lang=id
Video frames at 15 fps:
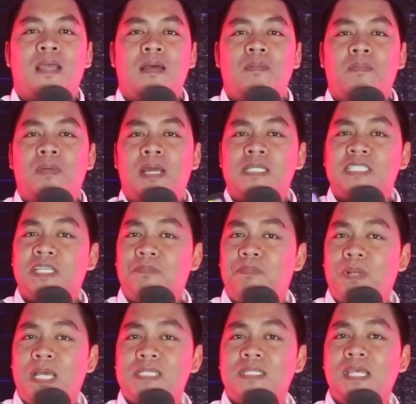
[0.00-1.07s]
ya memberikan
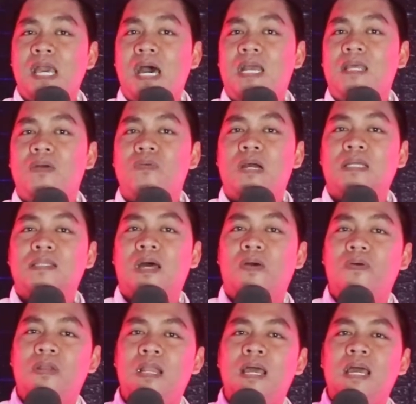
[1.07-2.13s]
surprise di hari ulang
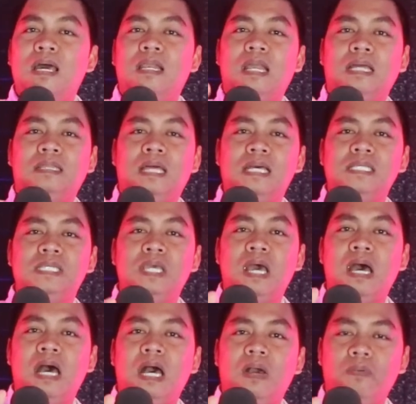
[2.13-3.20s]
tahun
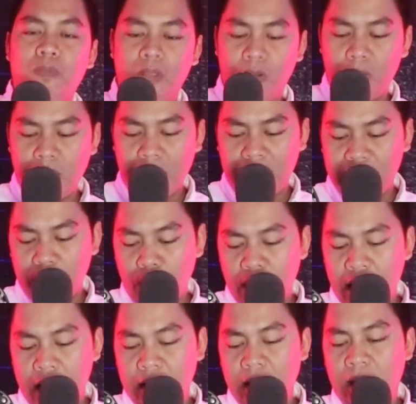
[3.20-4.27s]
Natasha Wilona. Kita
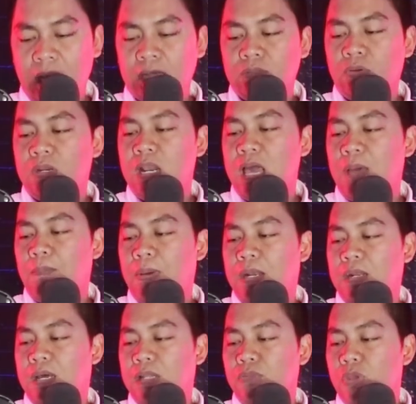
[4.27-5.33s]
buka lagi kartu
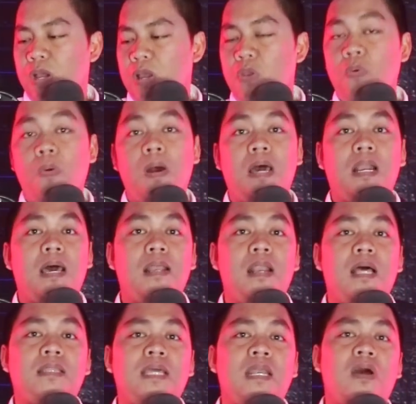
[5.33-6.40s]
ke-8. Kartu yang keluar
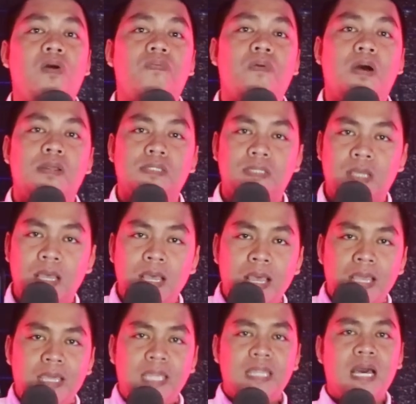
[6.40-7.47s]
adalah Ten of Wands.
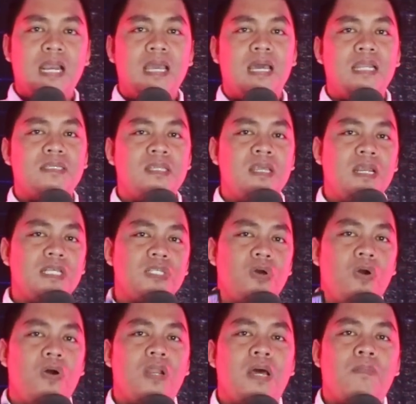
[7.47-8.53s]
Kita lihat di sini ada
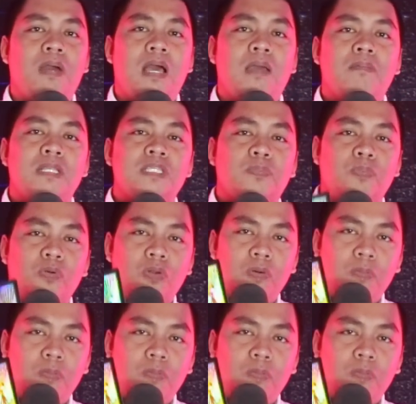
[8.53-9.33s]
seorang mengambil 10